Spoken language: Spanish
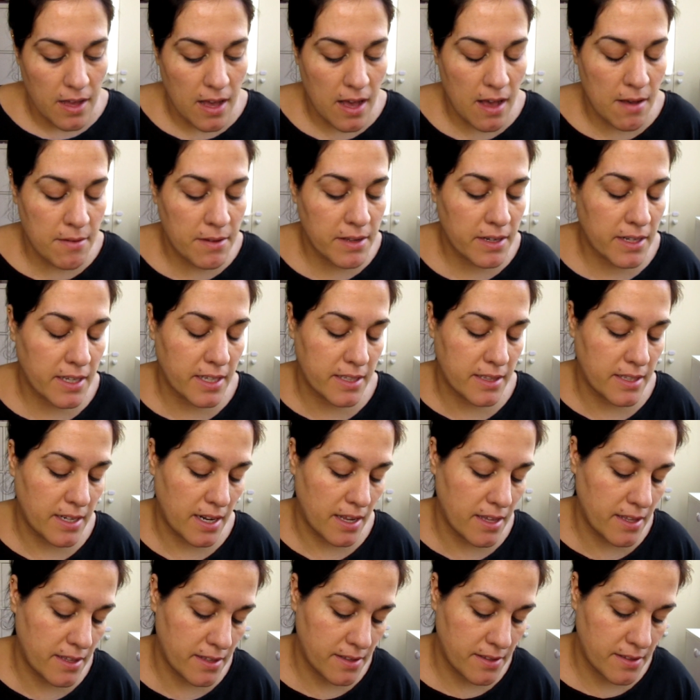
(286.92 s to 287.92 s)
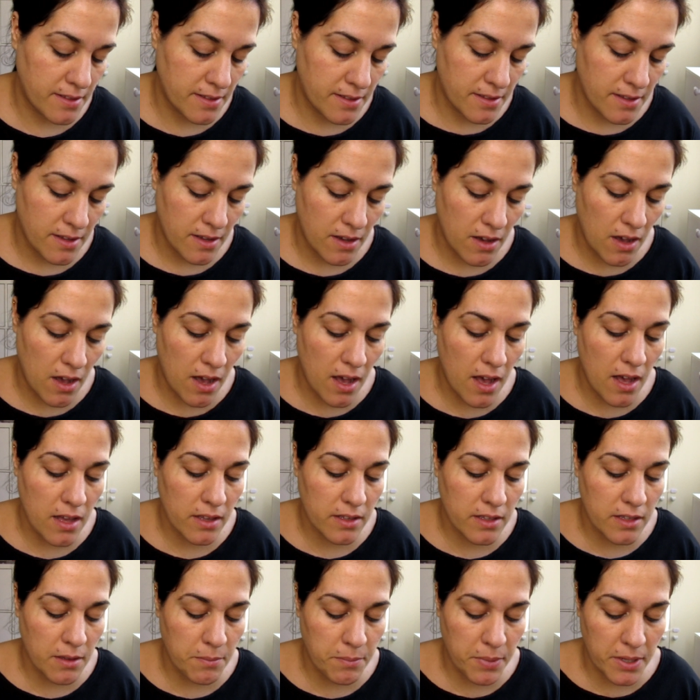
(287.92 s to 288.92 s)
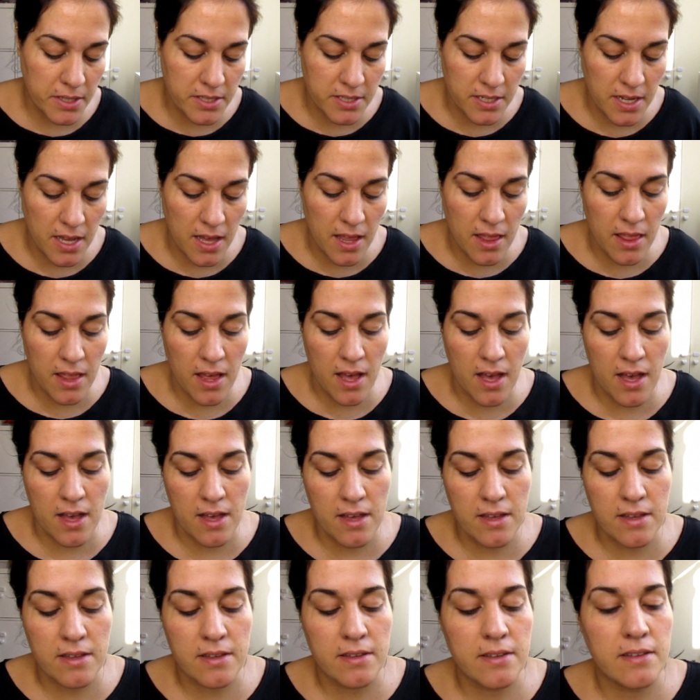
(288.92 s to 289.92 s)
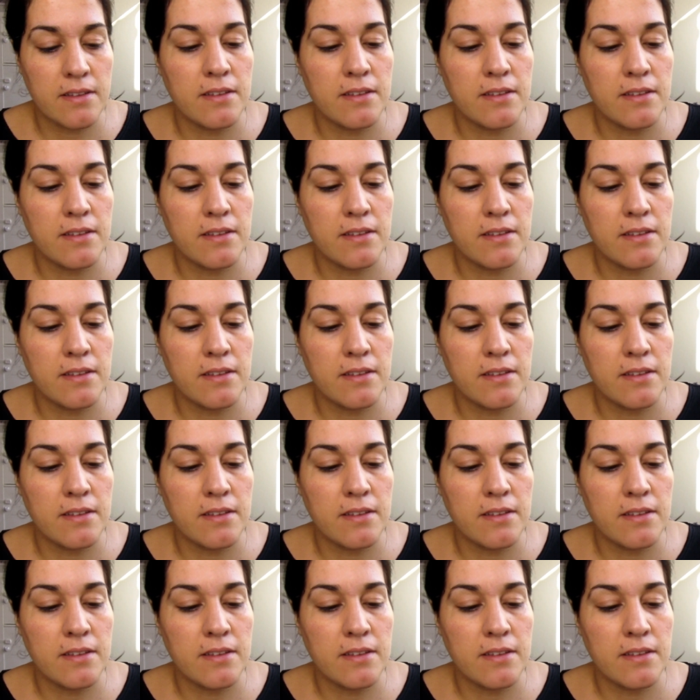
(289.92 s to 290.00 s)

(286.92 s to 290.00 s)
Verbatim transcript: A ver qué trae. ¡Ay, qué pasada!